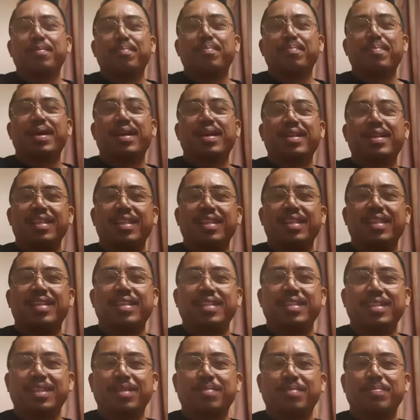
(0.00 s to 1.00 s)
madali
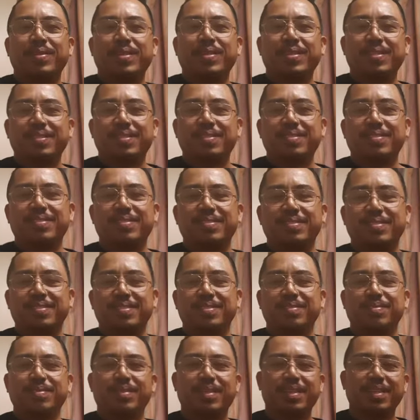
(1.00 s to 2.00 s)
na naman no
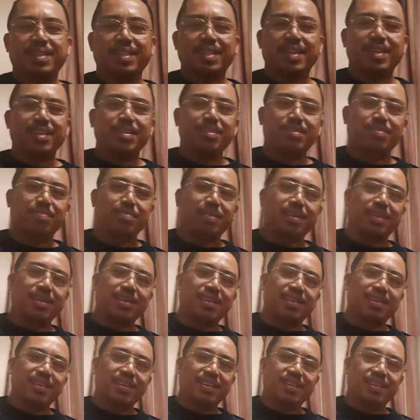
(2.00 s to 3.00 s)
baka tayo
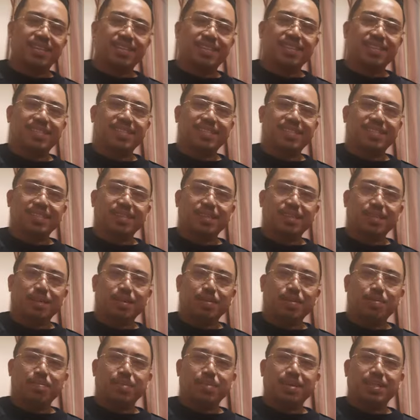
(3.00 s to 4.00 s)
ma
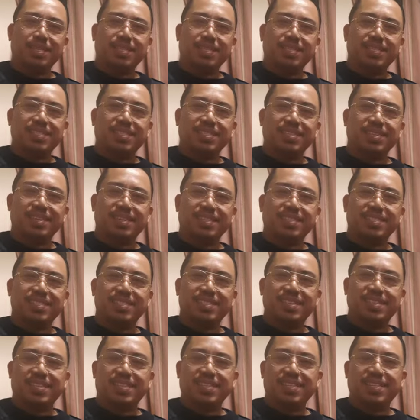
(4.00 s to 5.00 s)
ma
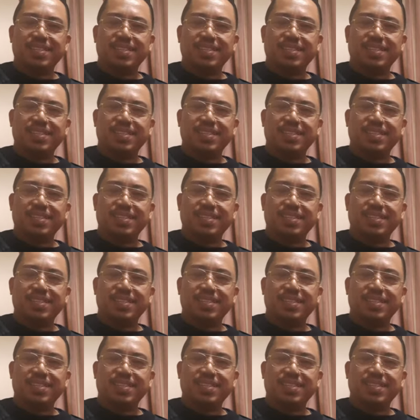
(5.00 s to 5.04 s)
madiskrasya